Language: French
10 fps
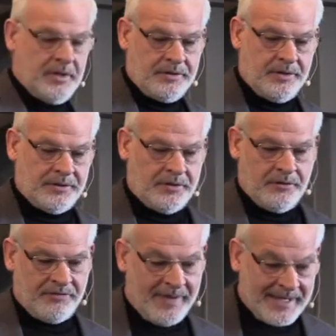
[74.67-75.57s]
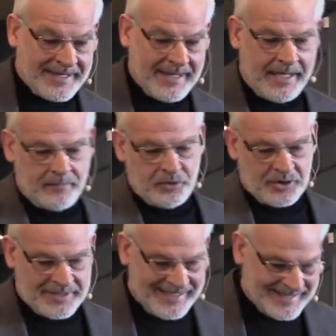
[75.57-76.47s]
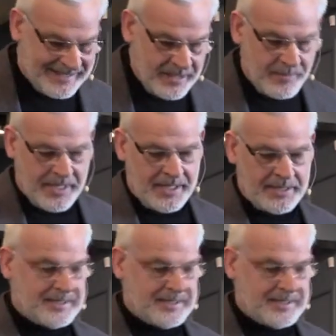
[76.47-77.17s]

de, vent calme, de temps clément,